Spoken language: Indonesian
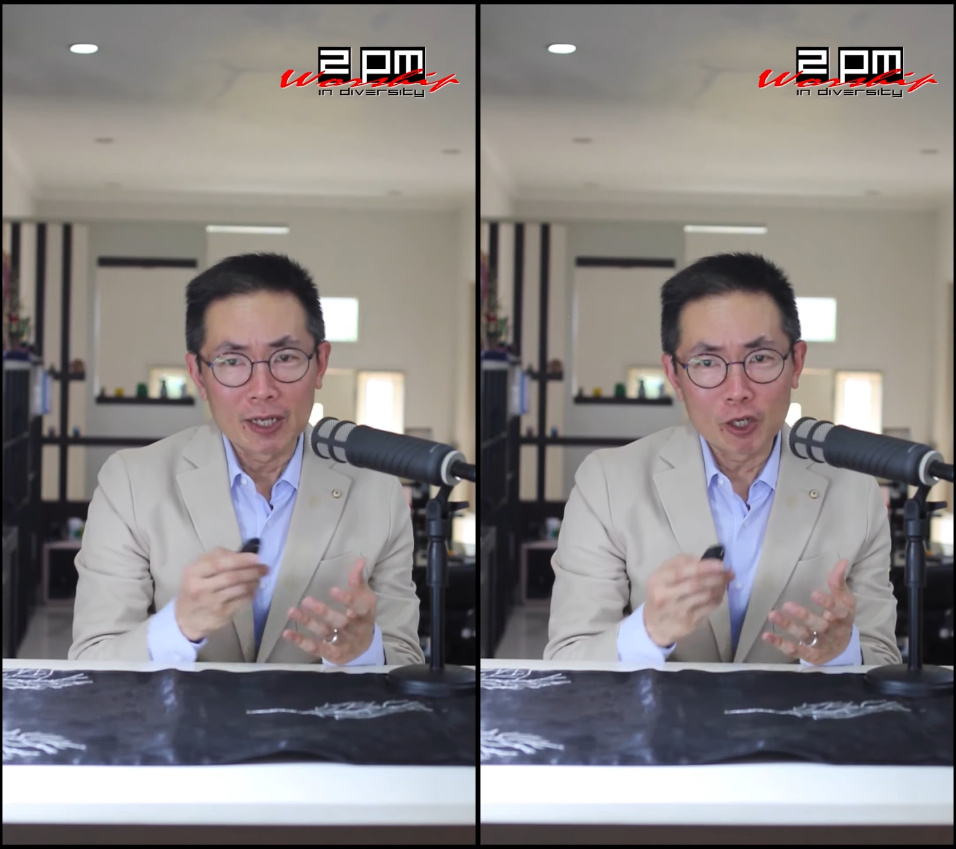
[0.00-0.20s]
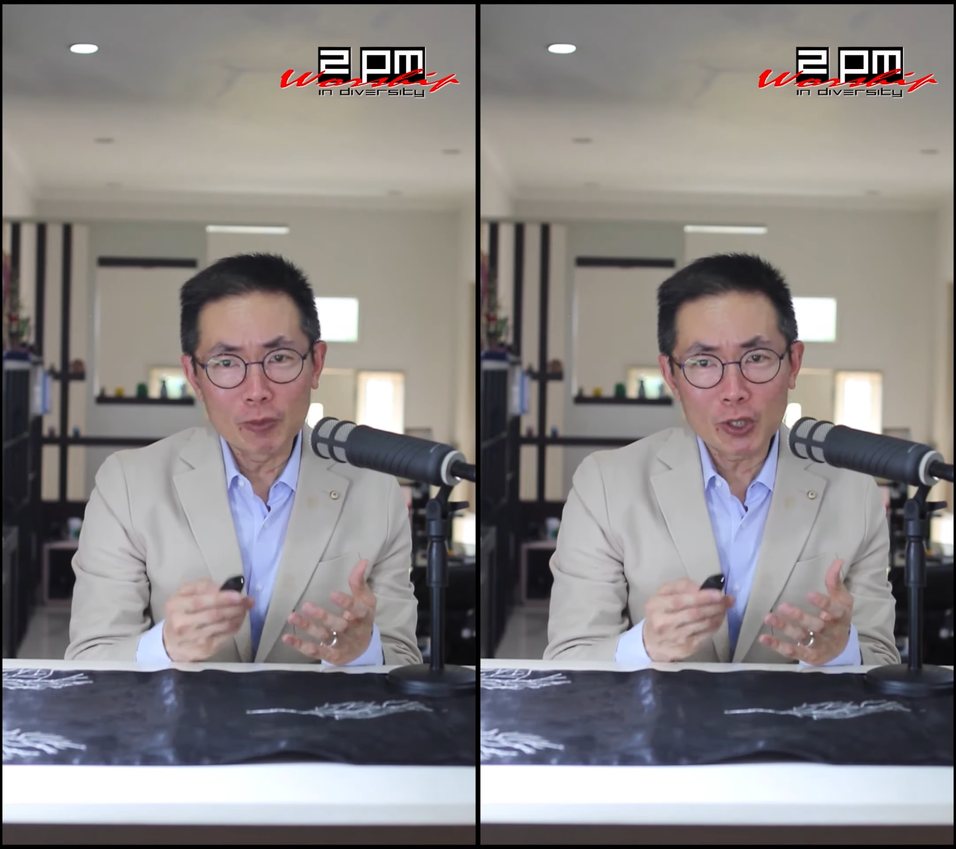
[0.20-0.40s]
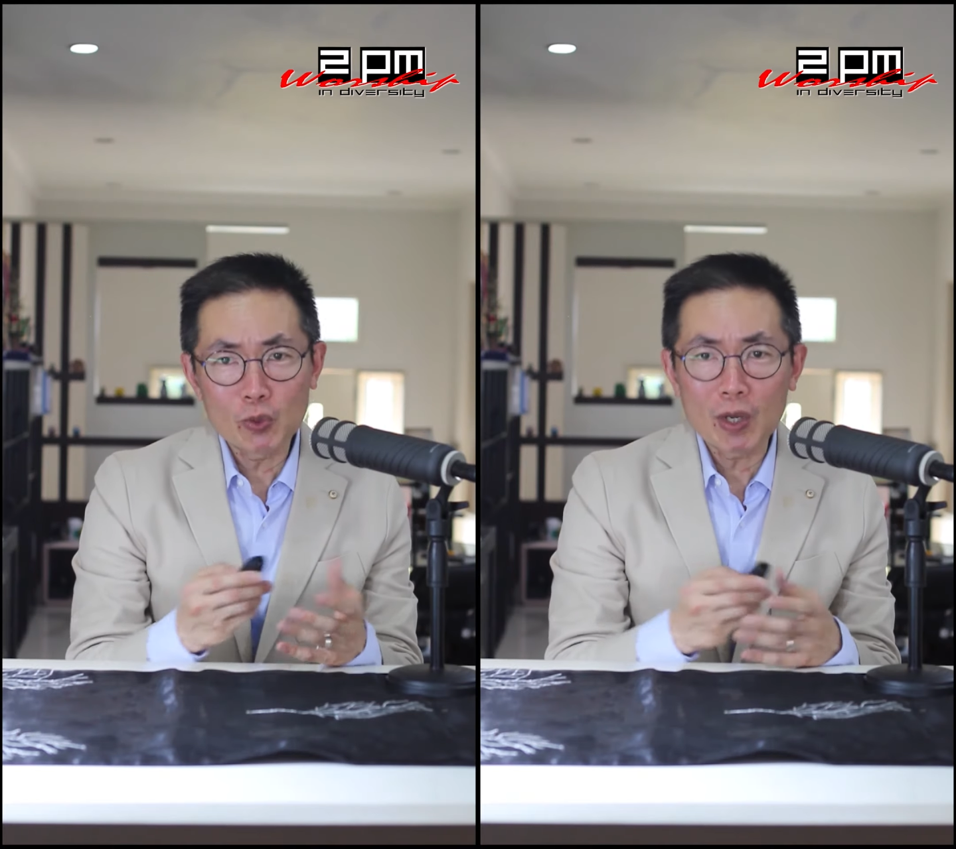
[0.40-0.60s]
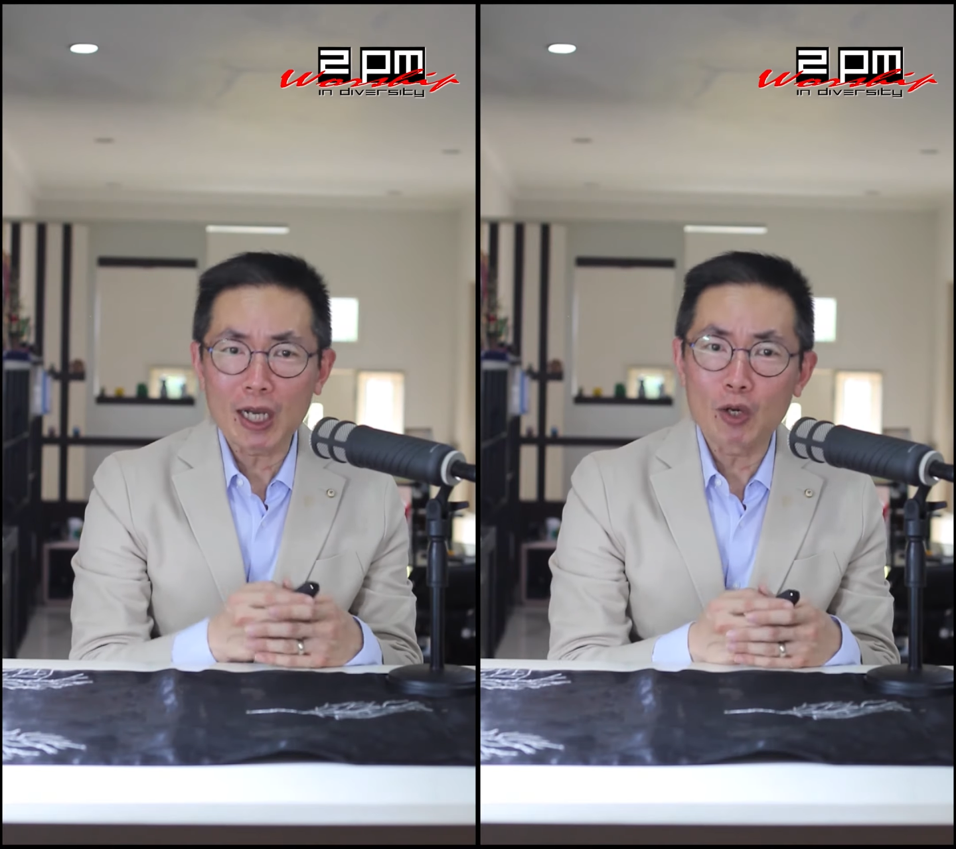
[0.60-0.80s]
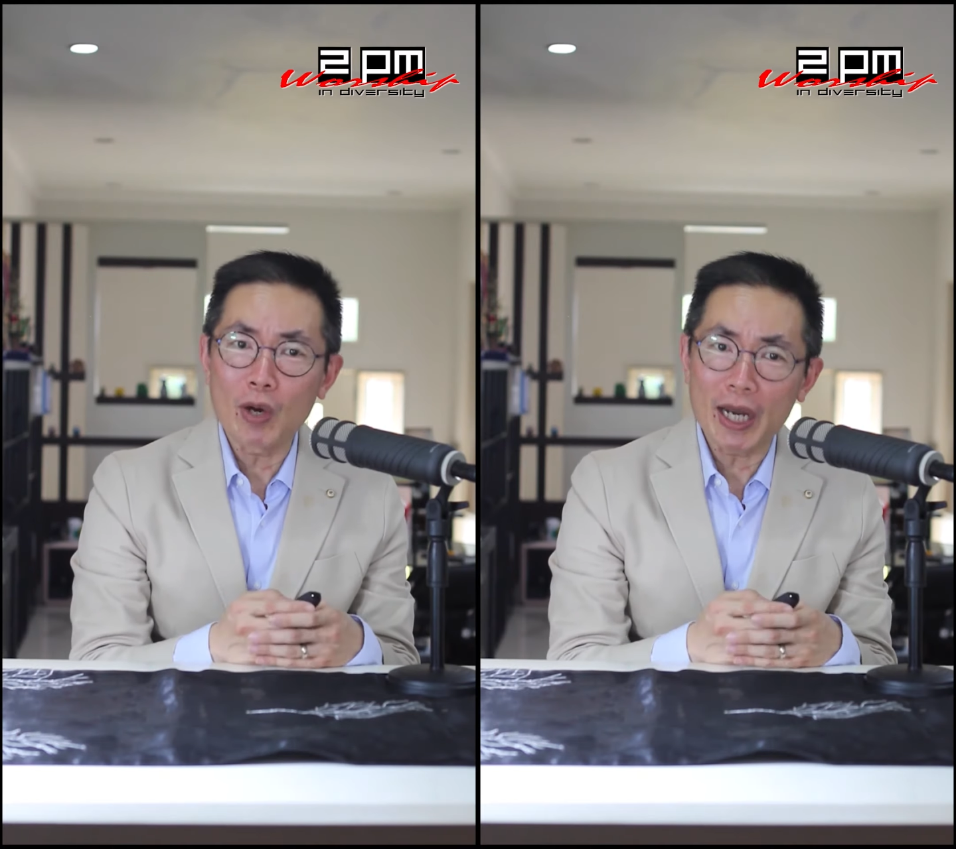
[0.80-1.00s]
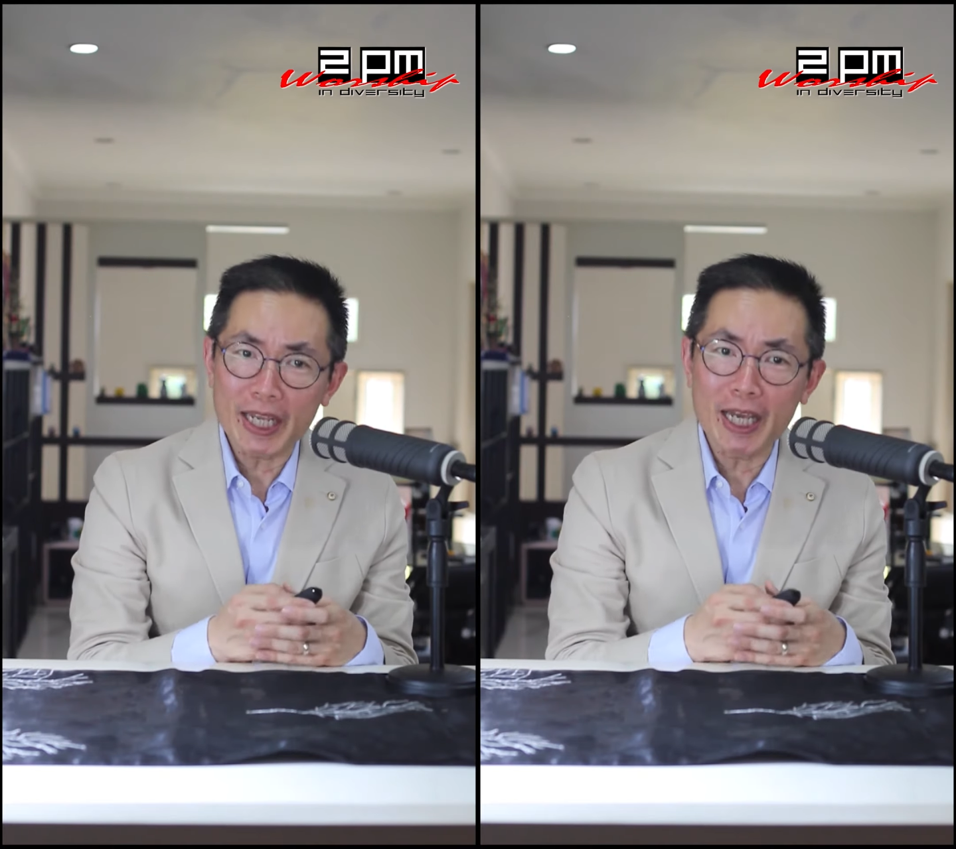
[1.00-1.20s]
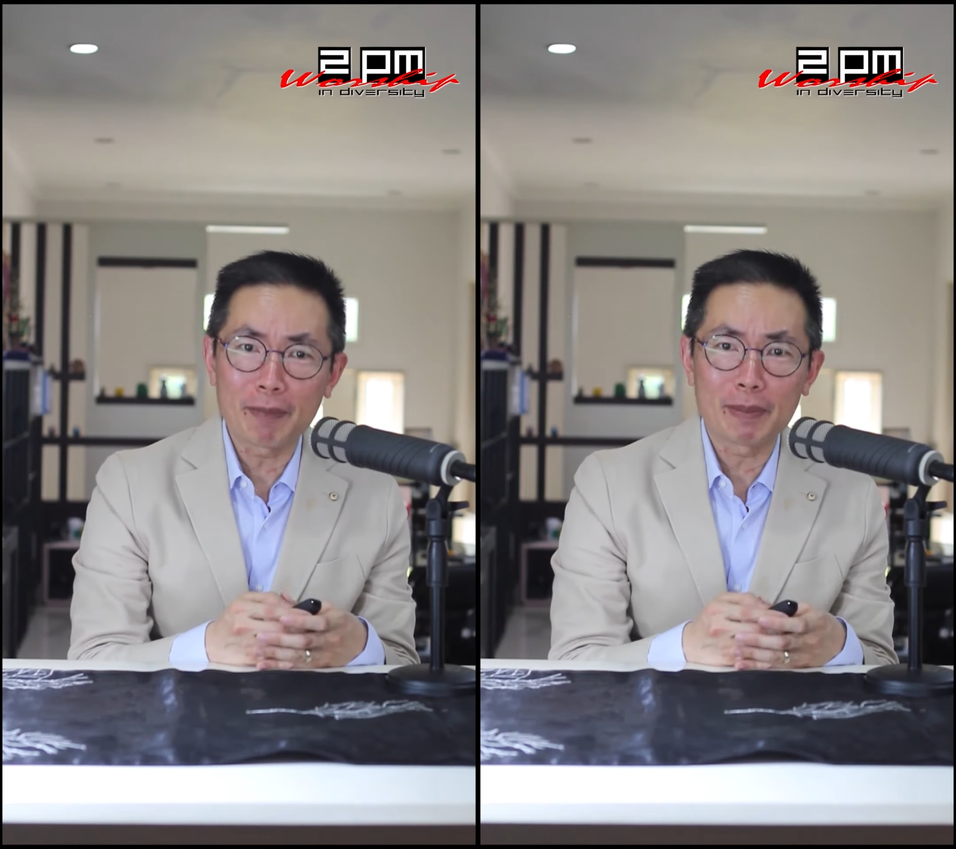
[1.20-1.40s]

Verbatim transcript: Nomor dua, keluarga